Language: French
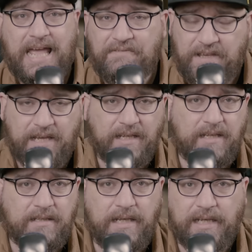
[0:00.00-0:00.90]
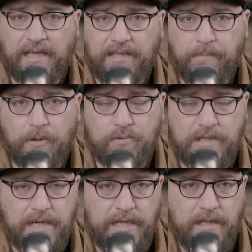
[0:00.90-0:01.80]
avec des cris de
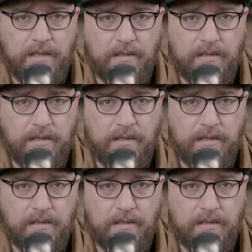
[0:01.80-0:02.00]
Bruce Lee.